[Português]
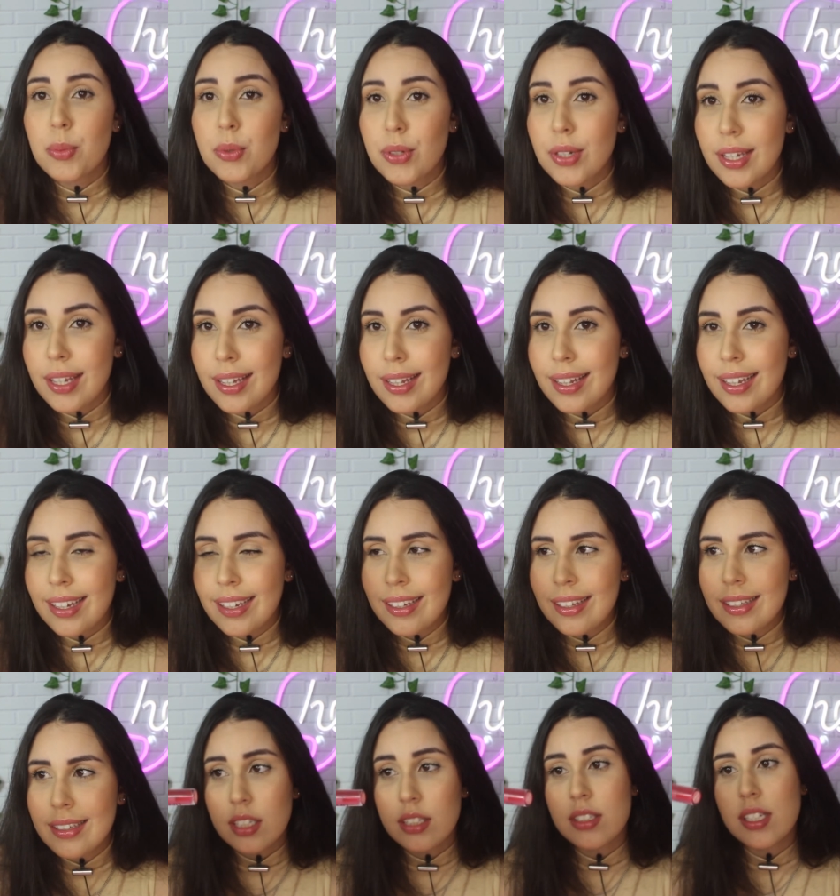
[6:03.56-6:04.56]
Porque, né?
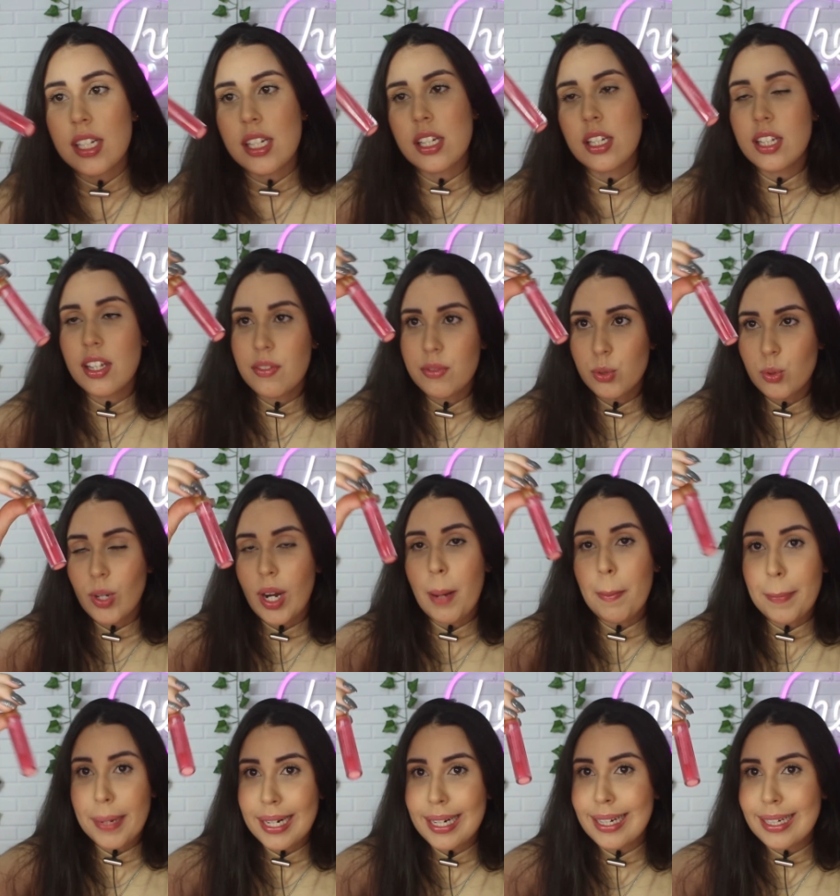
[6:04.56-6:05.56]
Isso daqui deve
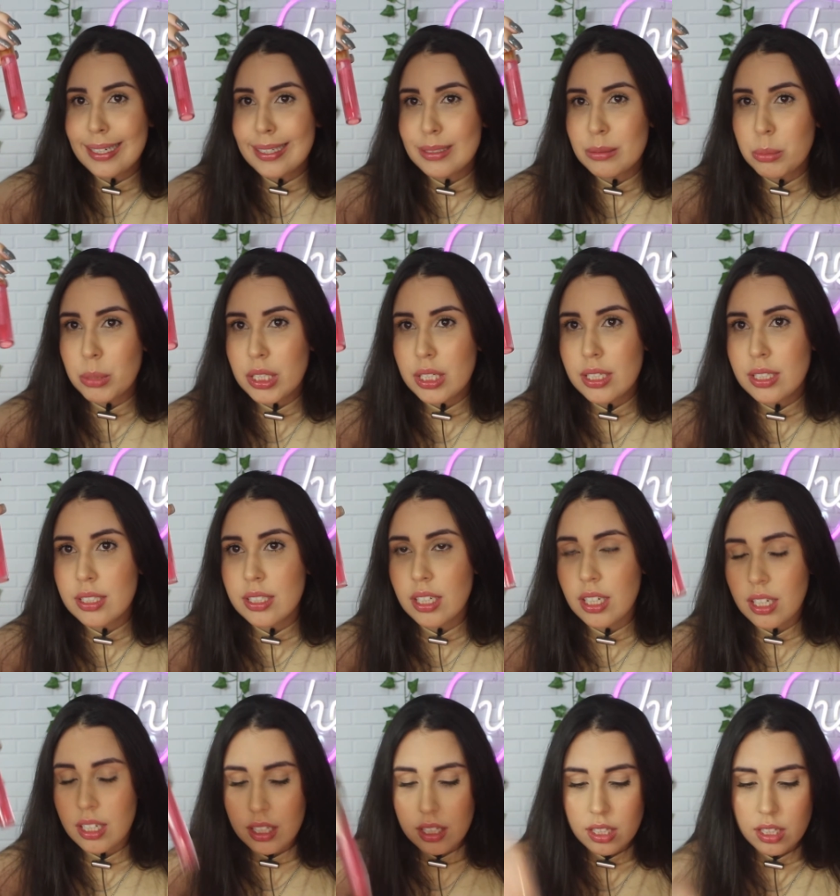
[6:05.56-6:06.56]
durar pra caramba
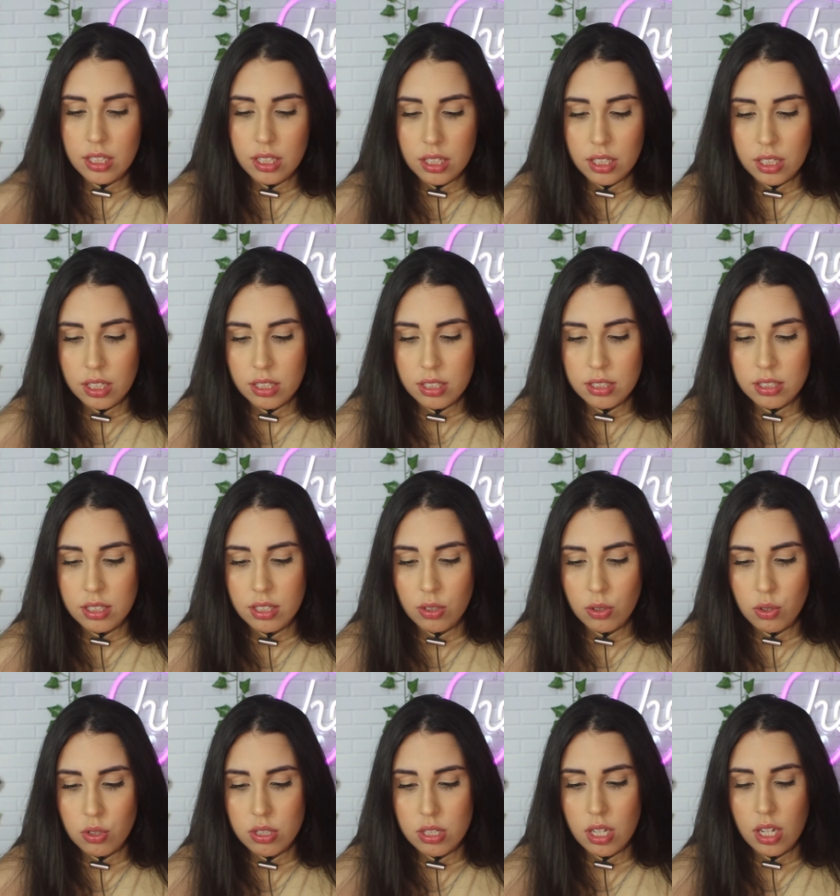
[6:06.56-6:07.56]
e
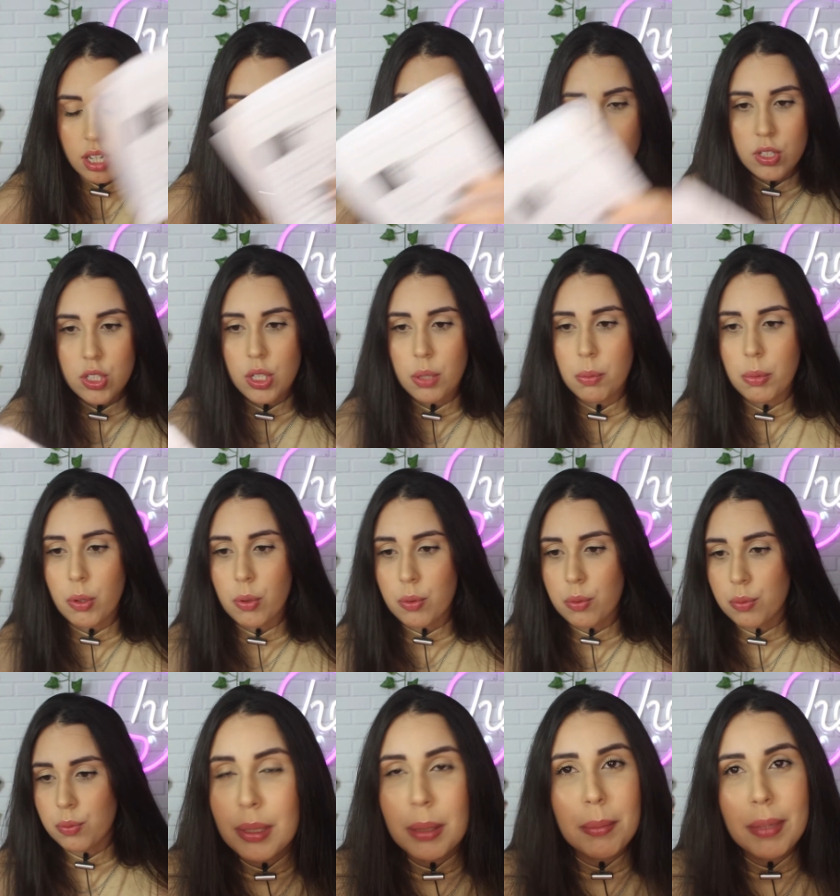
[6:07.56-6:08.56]
eu gostei, eu achei bom.
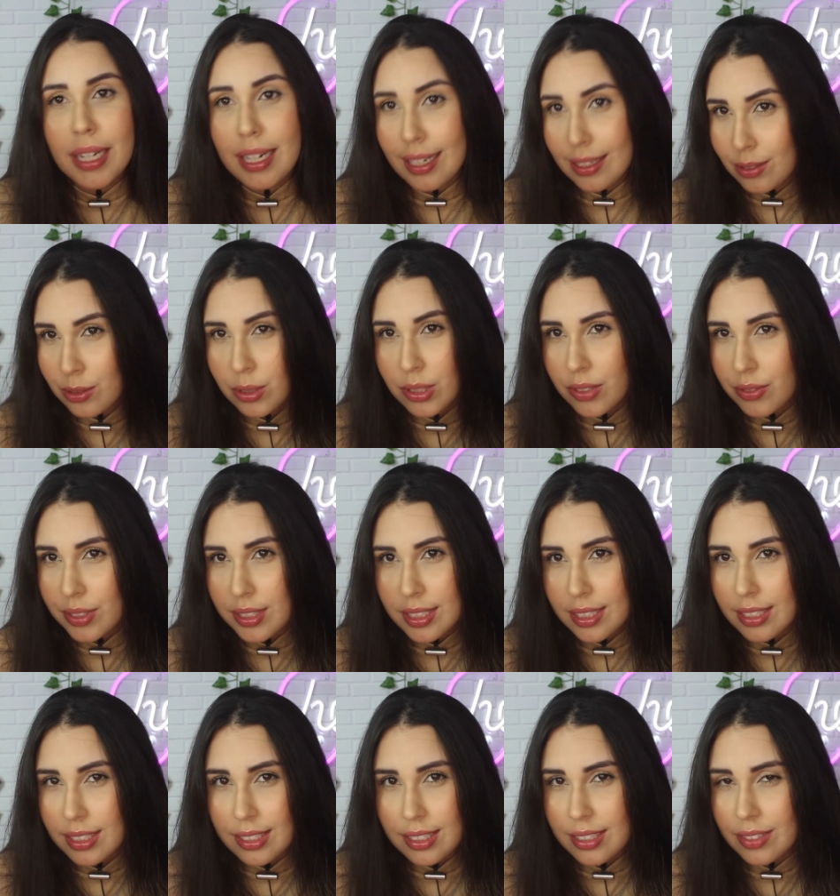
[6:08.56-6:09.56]
Mais barato do que
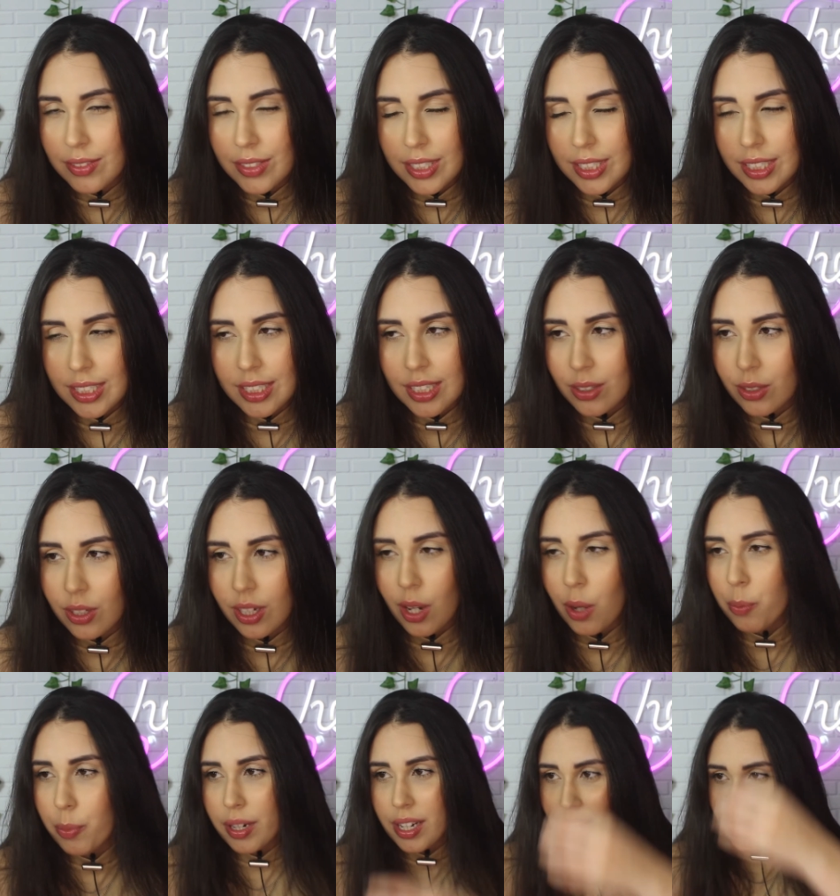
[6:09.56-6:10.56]
você se você quiser
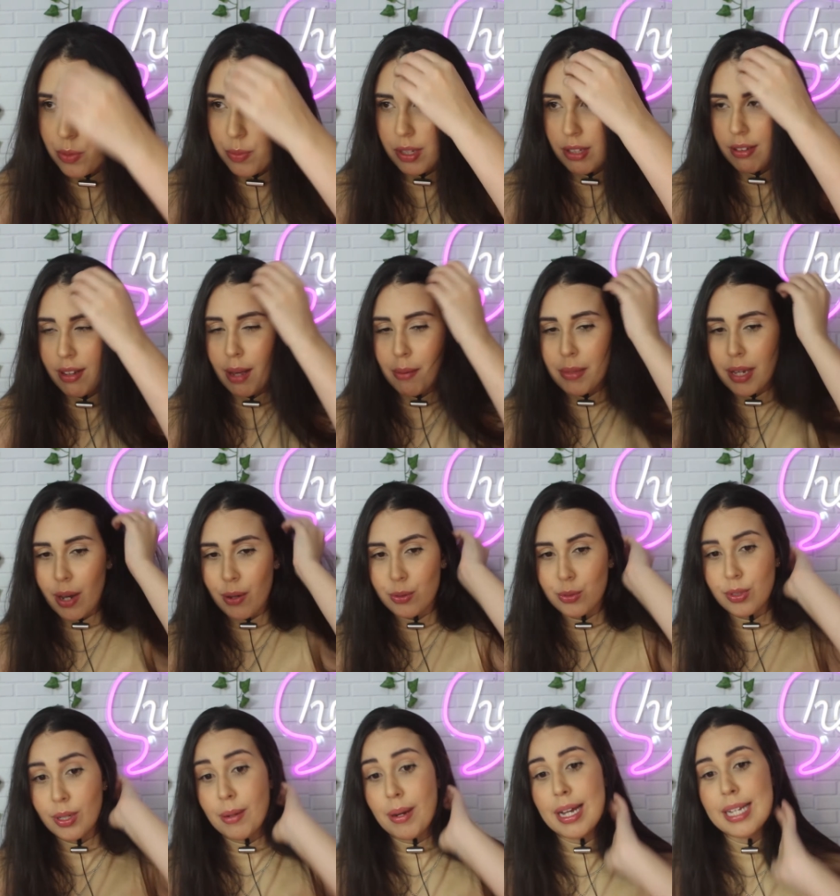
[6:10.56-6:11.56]
colocar um preenchimento labial
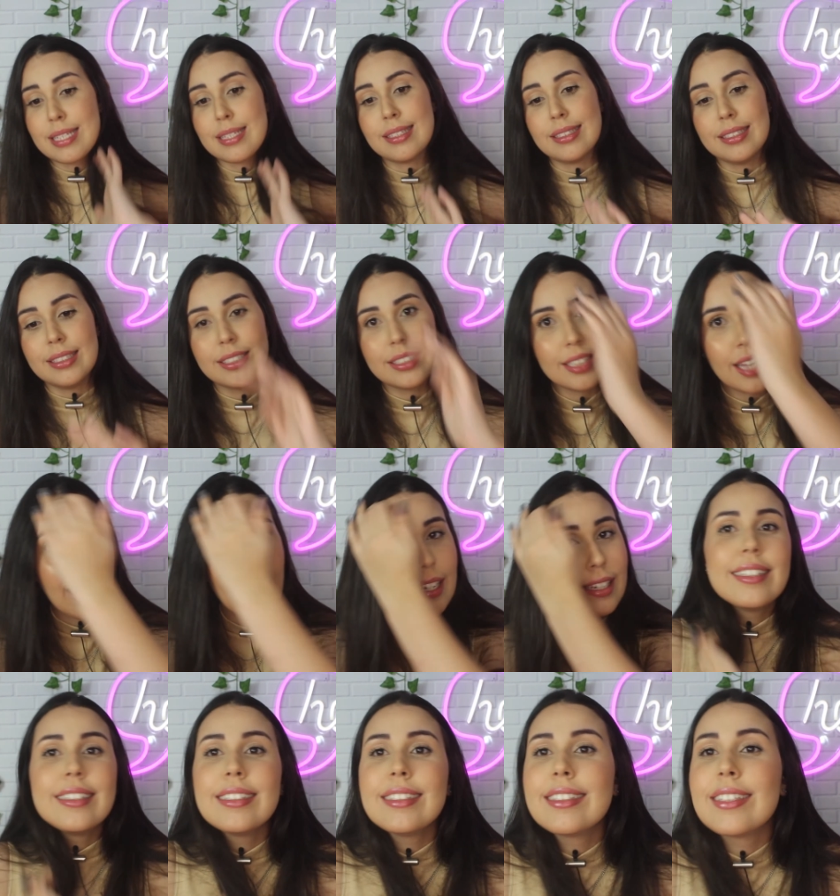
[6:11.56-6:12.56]
e dura bastante,
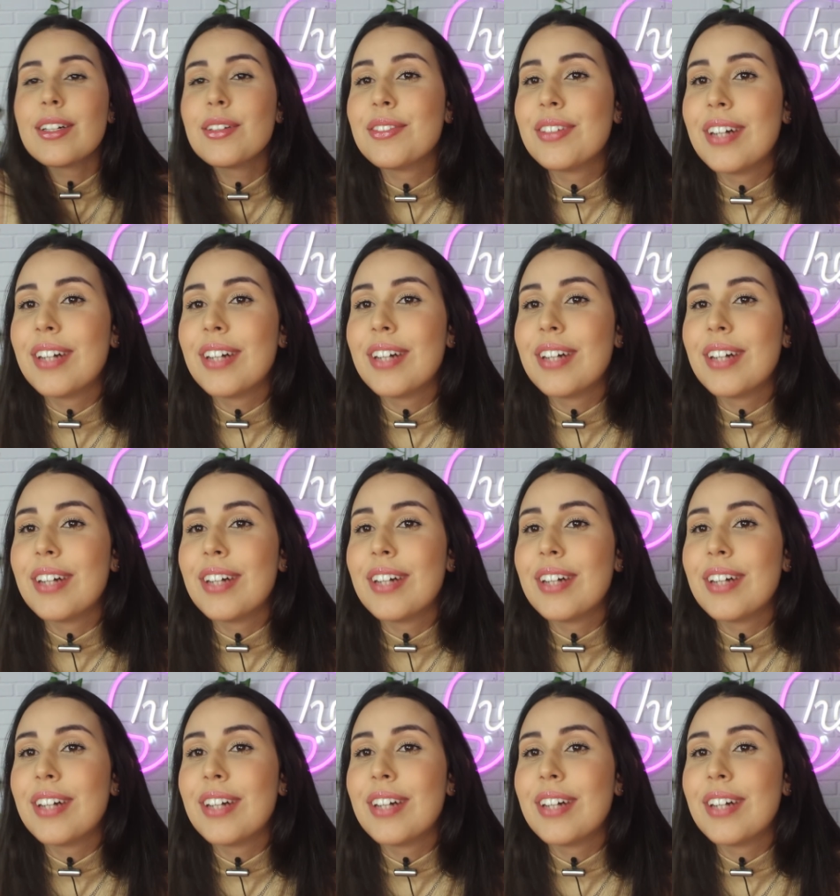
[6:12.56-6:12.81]
tá? Então